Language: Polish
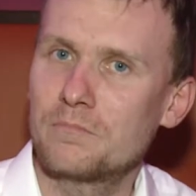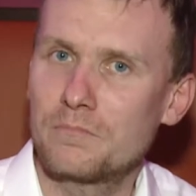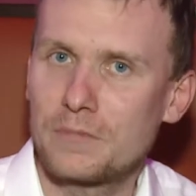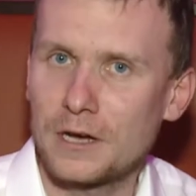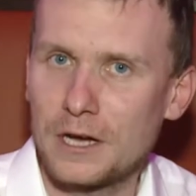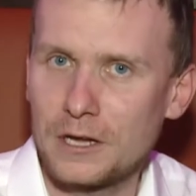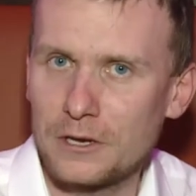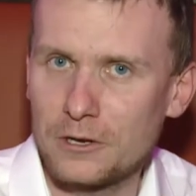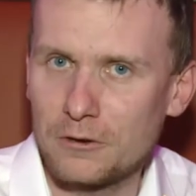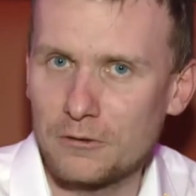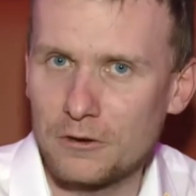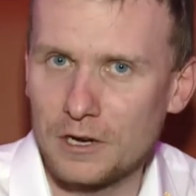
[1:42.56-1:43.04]

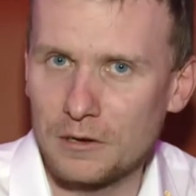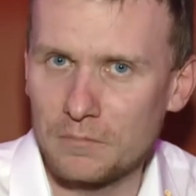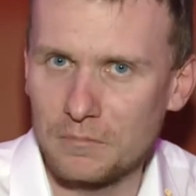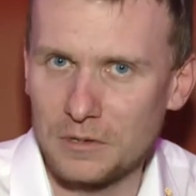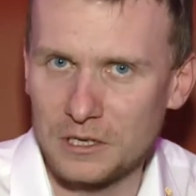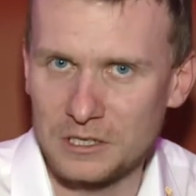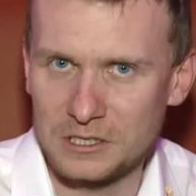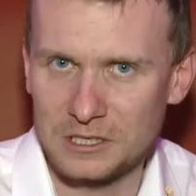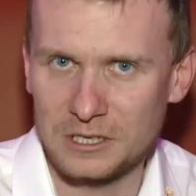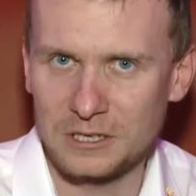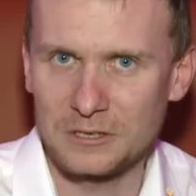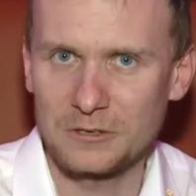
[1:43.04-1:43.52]
panią
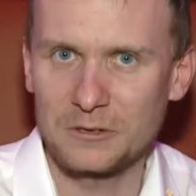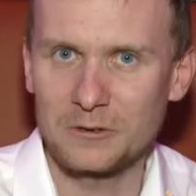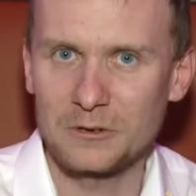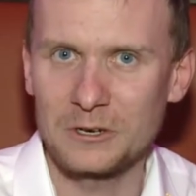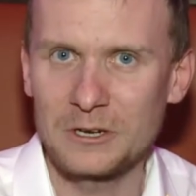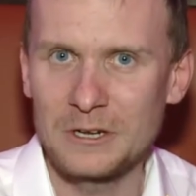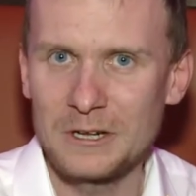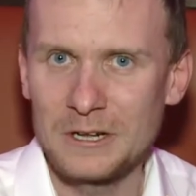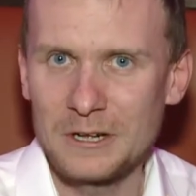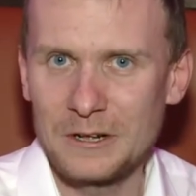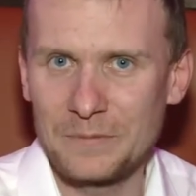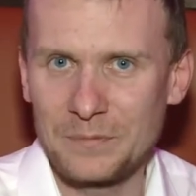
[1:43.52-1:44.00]
ambasador
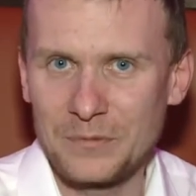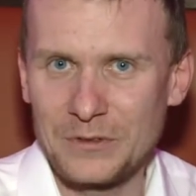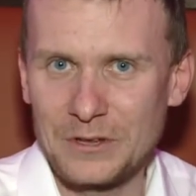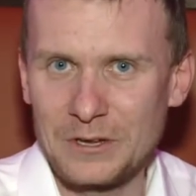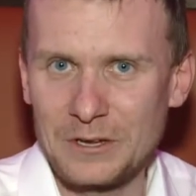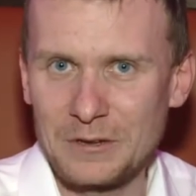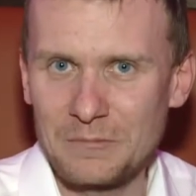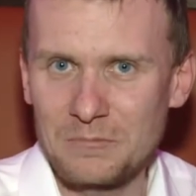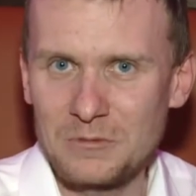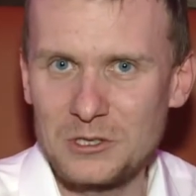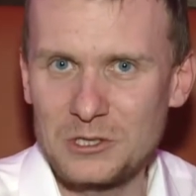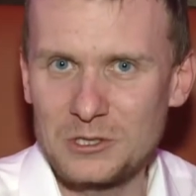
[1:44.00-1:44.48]

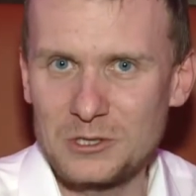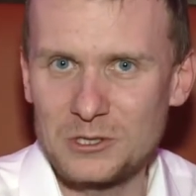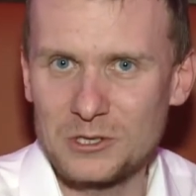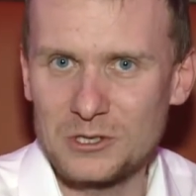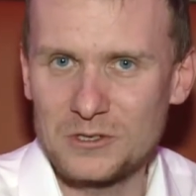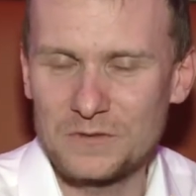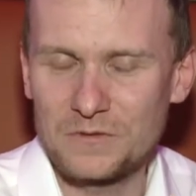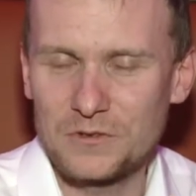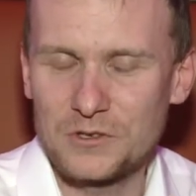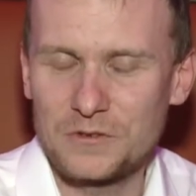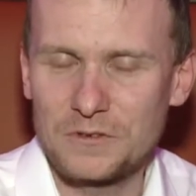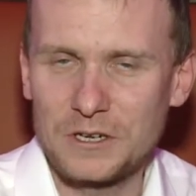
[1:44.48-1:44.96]

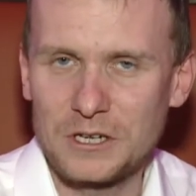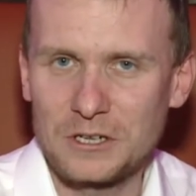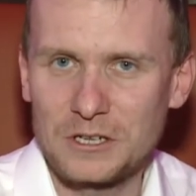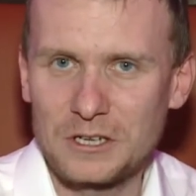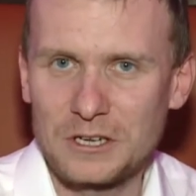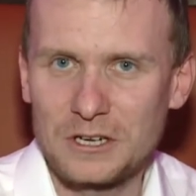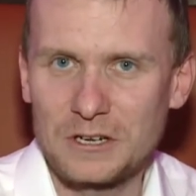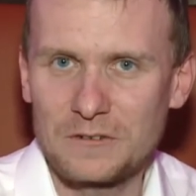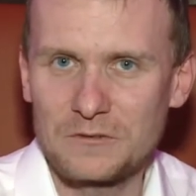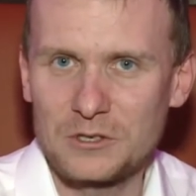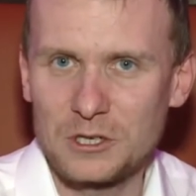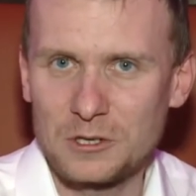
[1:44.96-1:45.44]
Mistrzostw
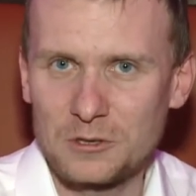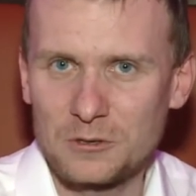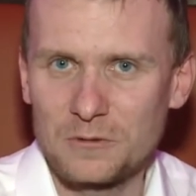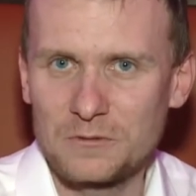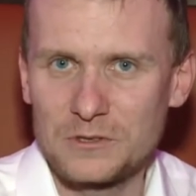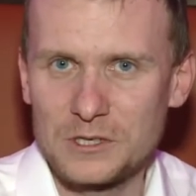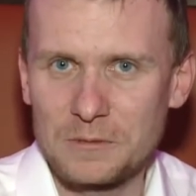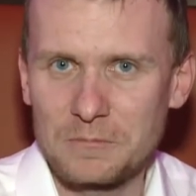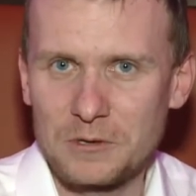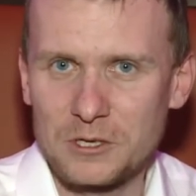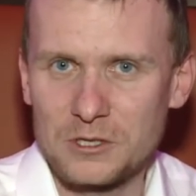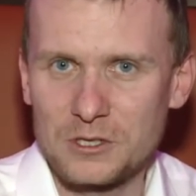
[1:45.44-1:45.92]
Świata w
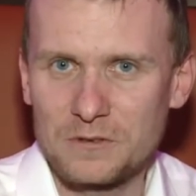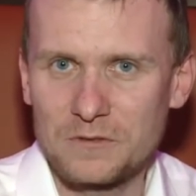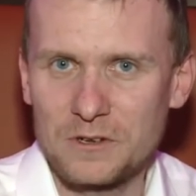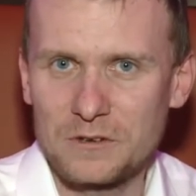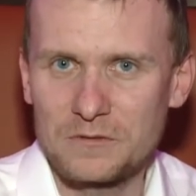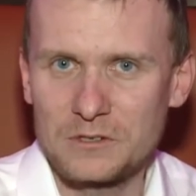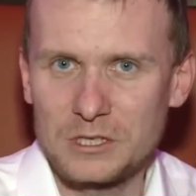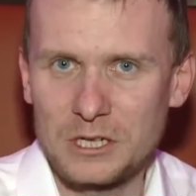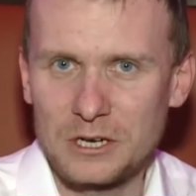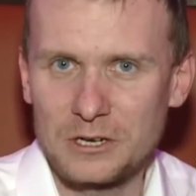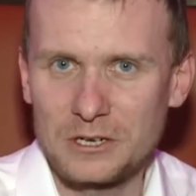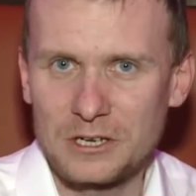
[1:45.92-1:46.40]
siatkówce plażowej
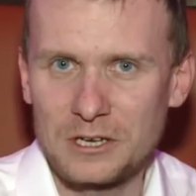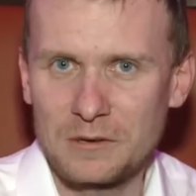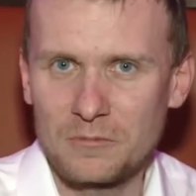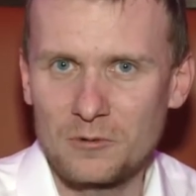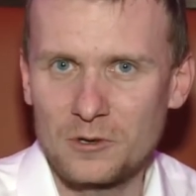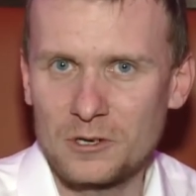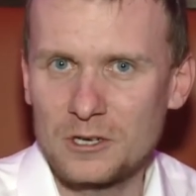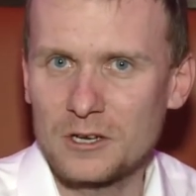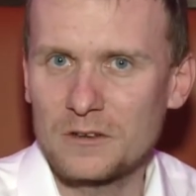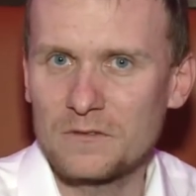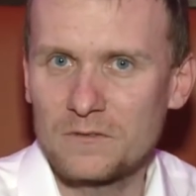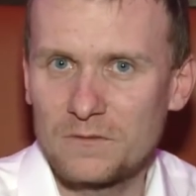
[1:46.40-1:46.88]
w Starych
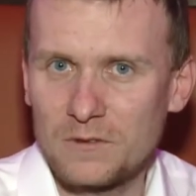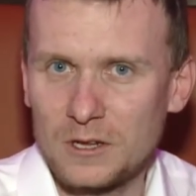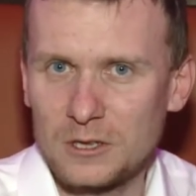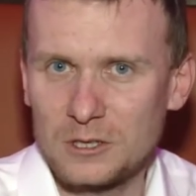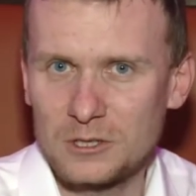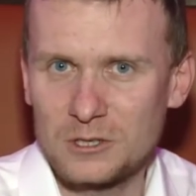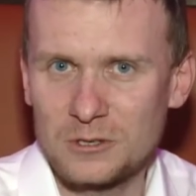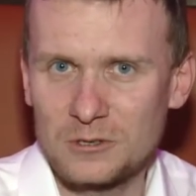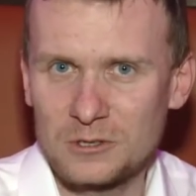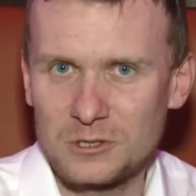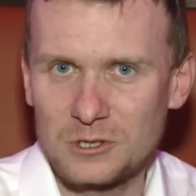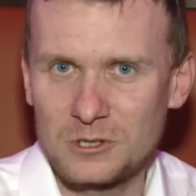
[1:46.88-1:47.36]
Jabłonkach w
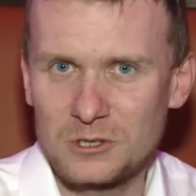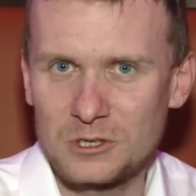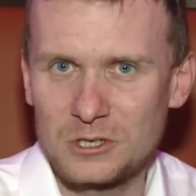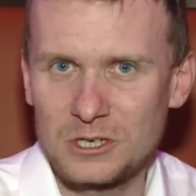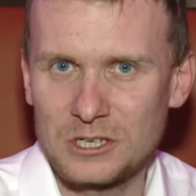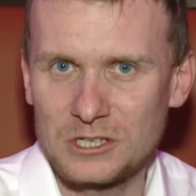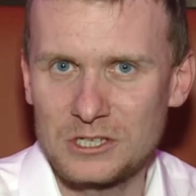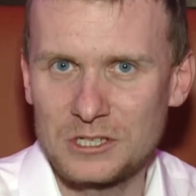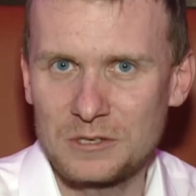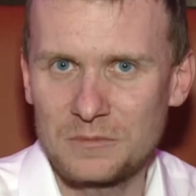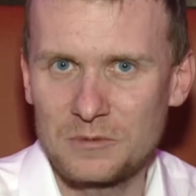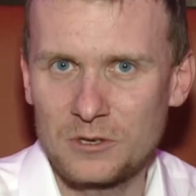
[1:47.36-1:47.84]

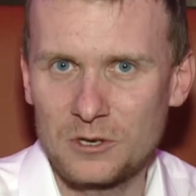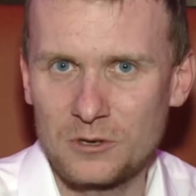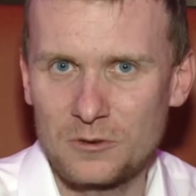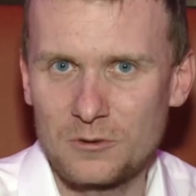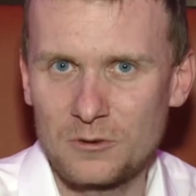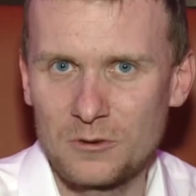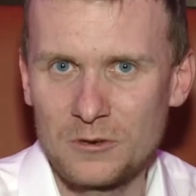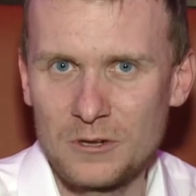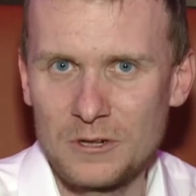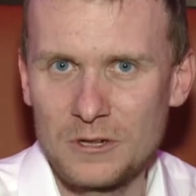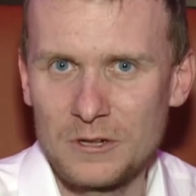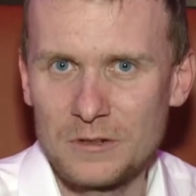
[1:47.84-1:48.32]
2013 roku